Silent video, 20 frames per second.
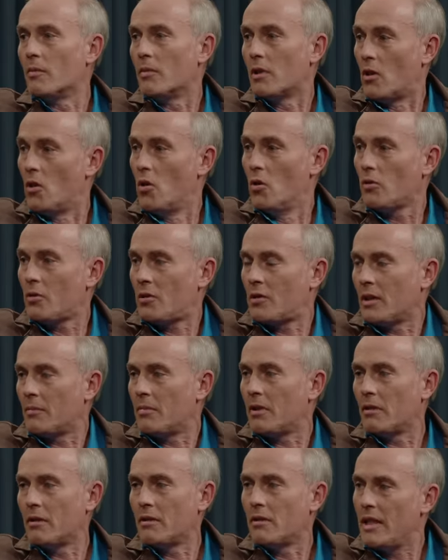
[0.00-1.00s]
mit Lust,
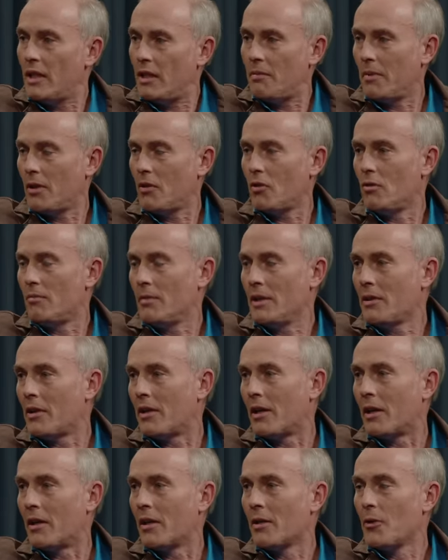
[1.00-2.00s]
aber nicht mit
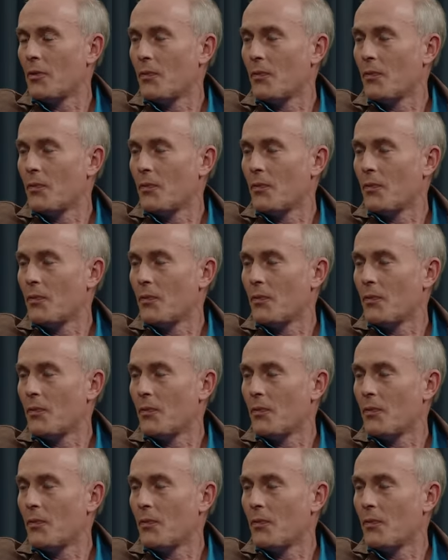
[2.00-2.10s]
Romantik.